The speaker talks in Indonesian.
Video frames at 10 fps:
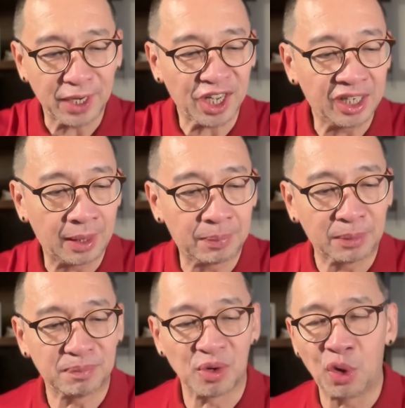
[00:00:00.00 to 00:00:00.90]
mereka
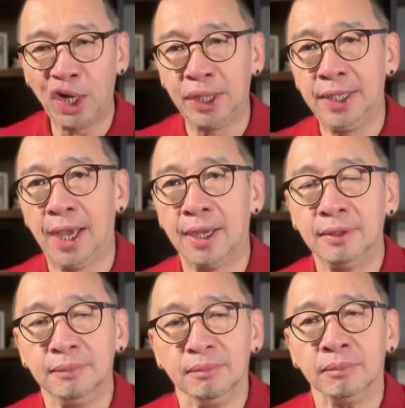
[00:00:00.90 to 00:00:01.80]
dapat peluang iya
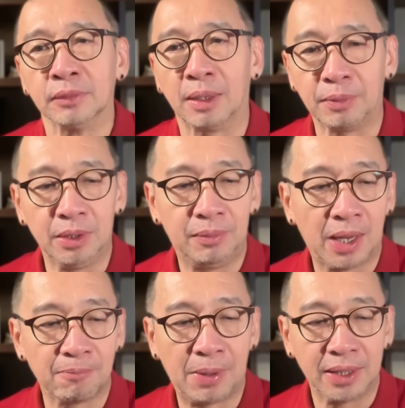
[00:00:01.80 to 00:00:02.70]
tapi
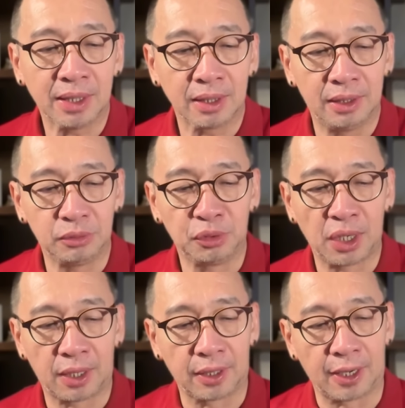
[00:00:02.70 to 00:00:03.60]
dibilang banyak nggak
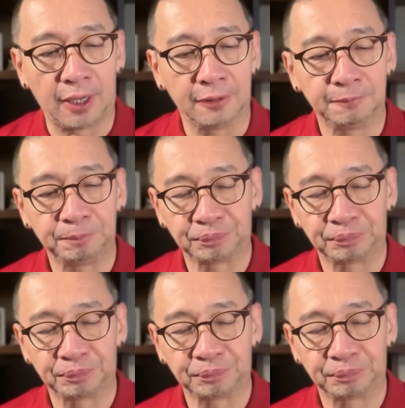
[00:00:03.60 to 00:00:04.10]
juga nah